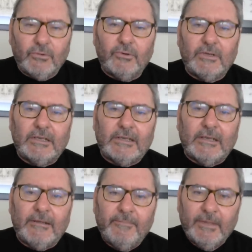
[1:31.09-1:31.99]

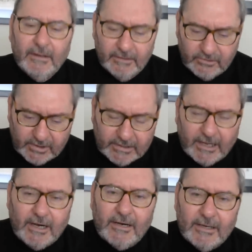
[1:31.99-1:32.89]
Doğu'daki
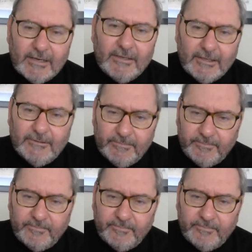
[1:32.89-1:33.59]
çıkarlarını